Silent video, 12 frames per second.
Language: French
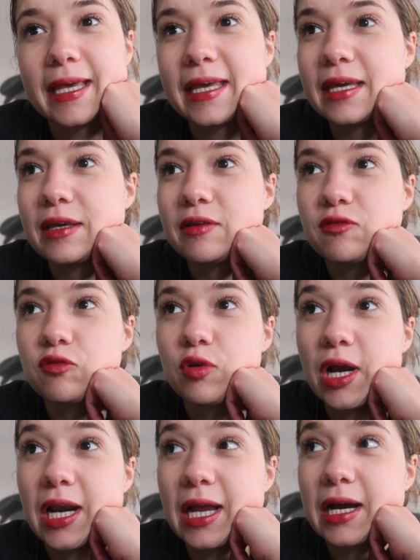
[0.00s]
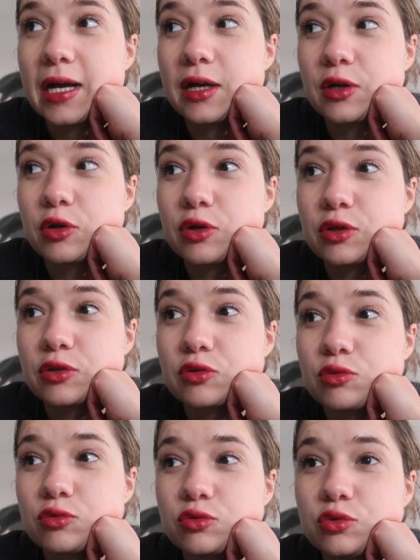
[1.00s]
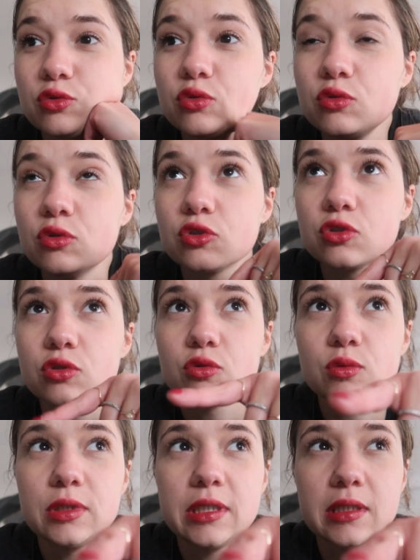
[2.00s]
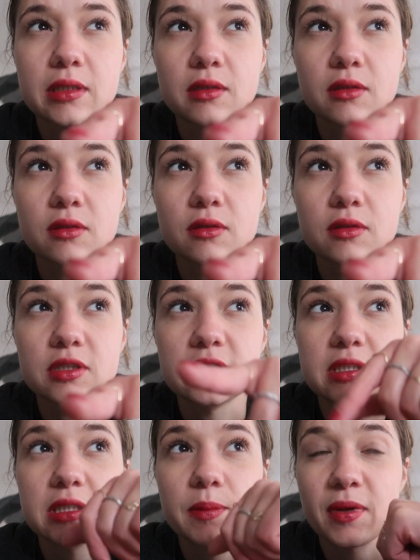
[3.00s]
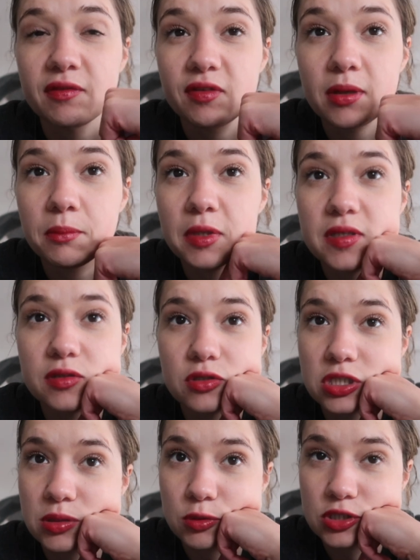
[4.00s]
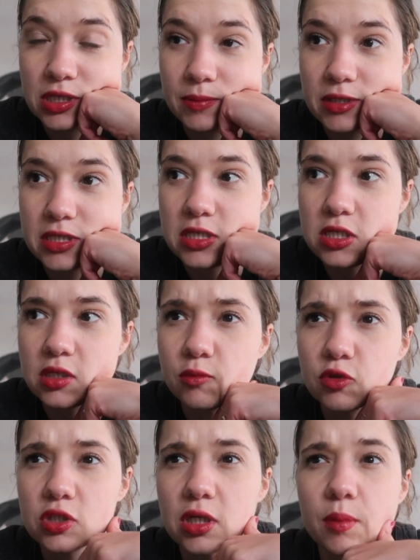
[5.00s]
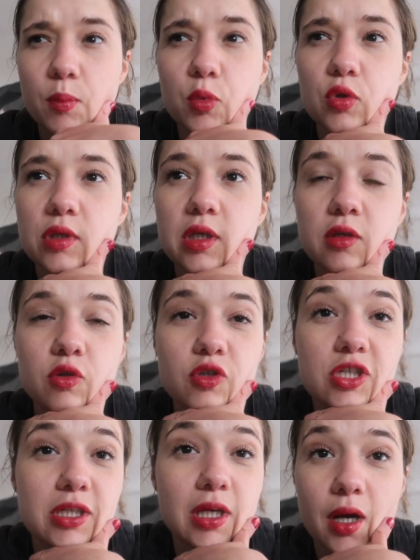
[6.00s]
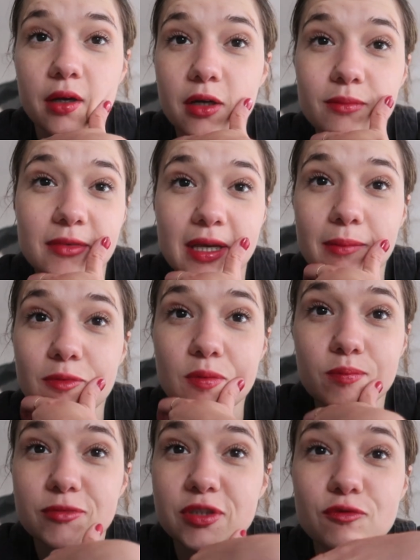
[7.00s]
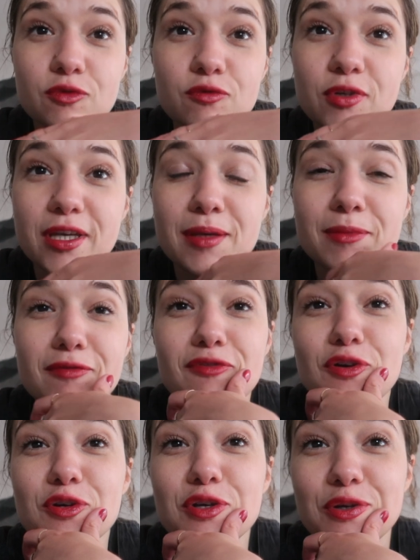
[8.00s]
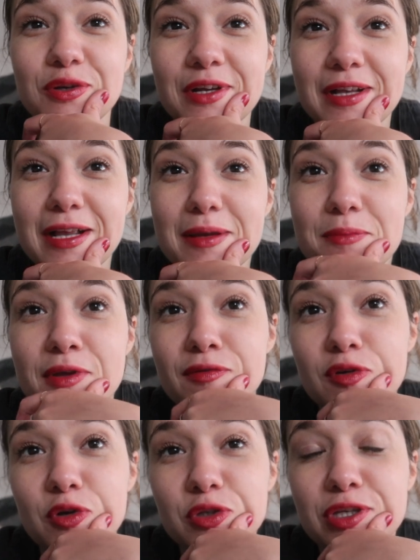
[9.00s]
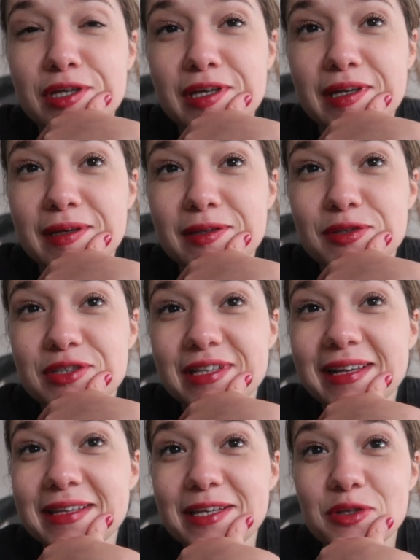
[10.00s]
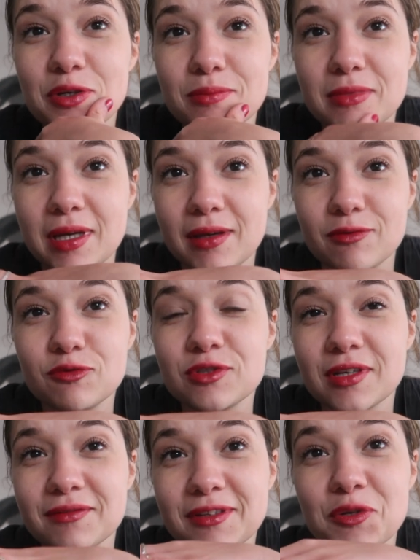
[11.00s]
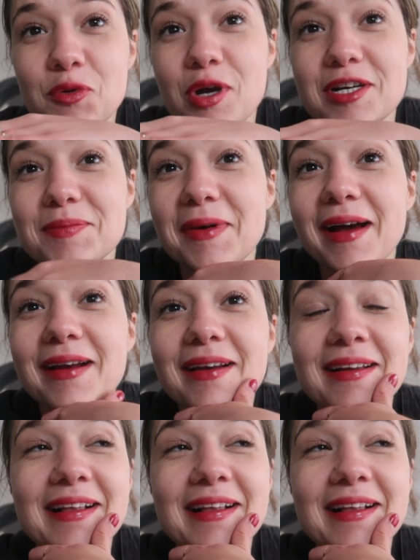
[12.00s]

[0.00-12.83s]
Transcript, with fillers: Et voilà, donc du coup aujourd'hui j'ai pas filmé ce que j'ai mangé à midi. J'ai mangé un pudding de chia comme d'hab. Si vous voyez mes vlogs, euh, mes vlogs de, ces derniers temps, ben, vous savez de quoi je parle.